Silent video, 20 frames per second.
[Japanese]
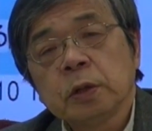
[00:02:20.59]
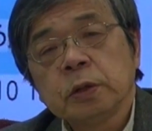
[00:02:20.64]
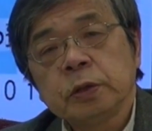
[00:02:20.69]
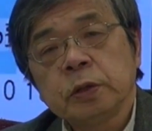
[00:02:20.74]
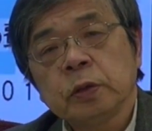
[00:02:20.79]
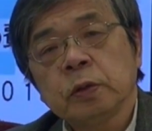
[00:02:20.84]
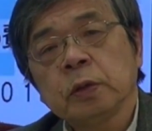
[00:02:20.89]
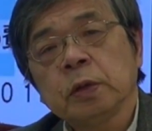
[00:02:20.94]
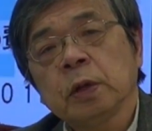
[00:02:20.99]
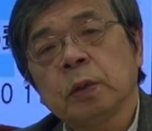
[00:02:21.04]

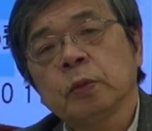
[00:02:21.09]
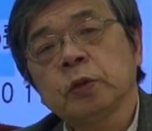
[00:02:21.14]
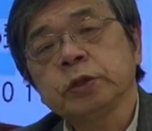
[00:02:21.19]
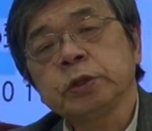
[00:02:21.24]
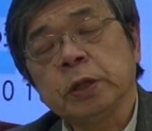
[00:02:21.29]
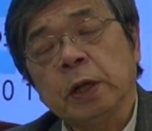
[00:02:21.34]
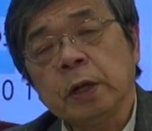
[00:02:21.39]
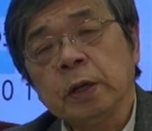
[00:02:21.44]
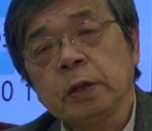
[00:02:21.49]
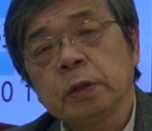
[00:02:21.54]
日本がも
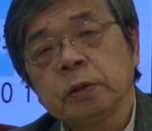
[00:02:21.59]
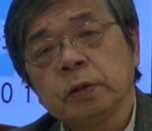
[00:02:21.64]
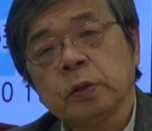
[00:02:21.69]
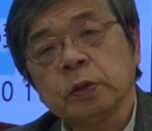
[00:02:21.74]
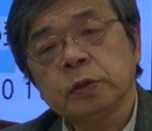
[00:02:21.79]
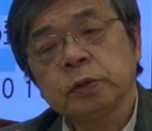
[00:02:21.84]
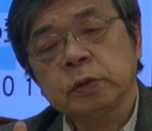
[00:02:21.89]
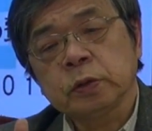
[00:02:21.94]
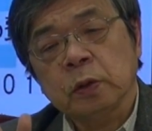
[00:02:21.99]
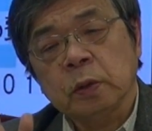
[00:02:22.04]
しね、
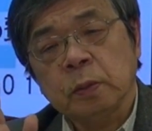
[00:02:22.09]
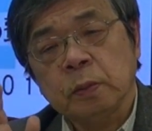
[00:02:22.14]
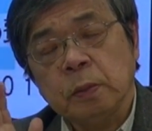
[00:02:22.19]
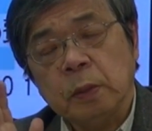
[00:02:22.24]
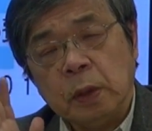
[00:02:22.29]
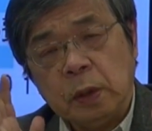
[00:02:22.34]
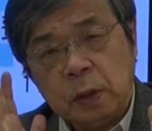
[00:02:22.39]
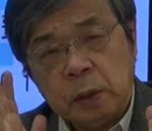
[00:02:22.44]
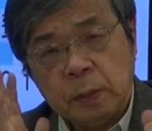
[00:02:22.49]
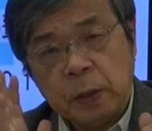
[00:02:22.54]
ドイツを
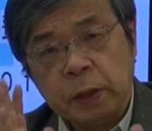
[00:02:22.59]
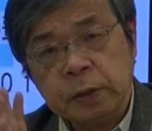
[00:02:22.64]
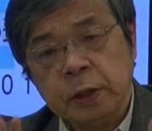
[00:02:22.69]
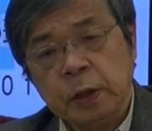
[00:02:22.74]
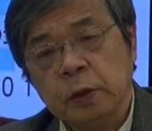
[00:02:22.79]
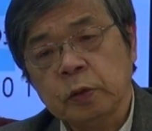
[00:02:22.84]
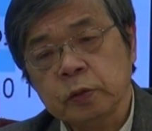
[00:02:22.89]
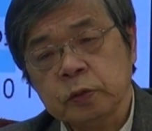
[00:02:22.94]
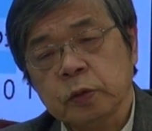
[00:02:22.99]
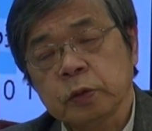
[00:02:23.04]
真
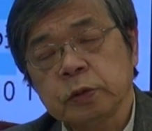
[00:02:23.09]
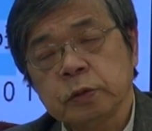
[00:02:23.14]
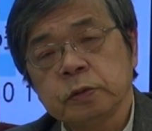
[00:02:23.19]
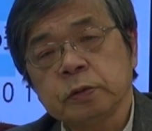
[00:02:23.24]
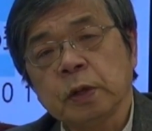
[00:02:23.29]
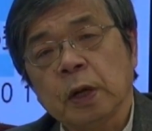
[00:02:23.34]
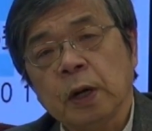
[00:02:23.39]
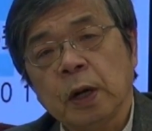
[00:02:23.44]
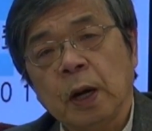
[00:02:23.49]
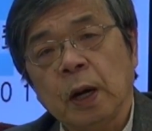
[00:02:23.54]
似ろとい
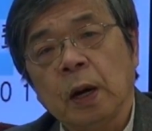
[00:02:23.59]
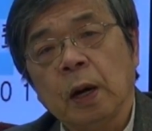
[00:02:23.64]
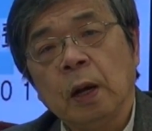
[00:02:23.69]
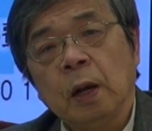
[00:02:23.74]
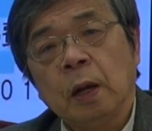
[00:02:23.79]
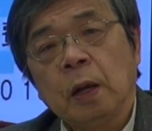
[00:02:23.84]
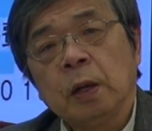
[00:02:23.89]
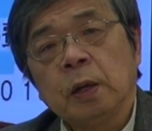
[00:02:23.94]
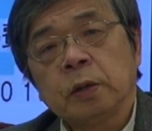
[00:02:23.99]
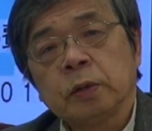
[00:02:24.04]
うなら、